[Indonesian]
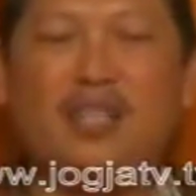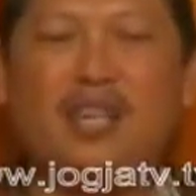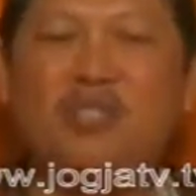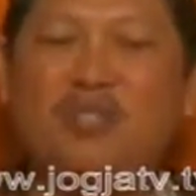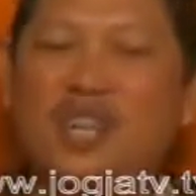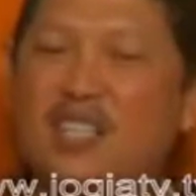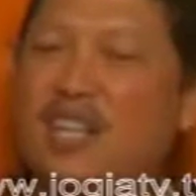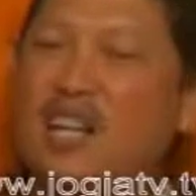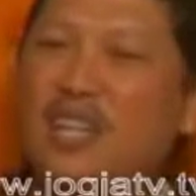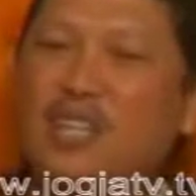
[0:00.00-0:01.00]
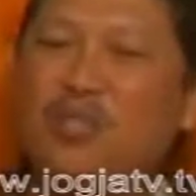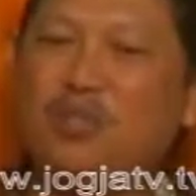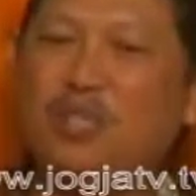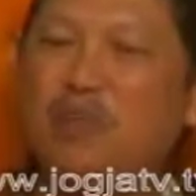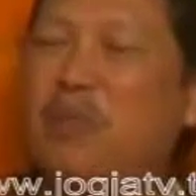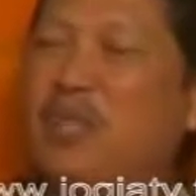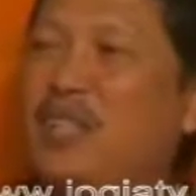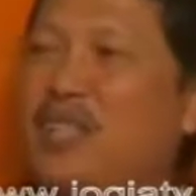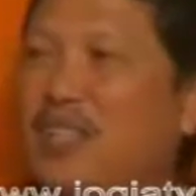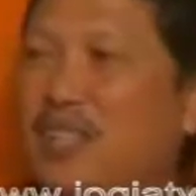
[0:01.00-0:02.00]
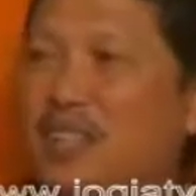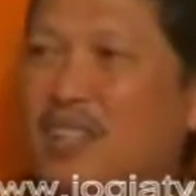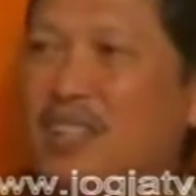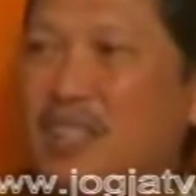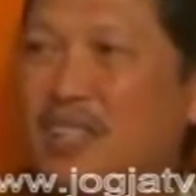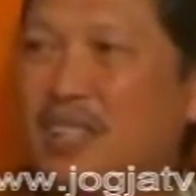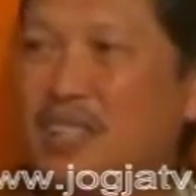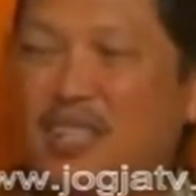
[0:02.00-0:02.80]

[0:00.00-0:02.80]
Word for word: Dan juga sekarang itu CBT, hmm.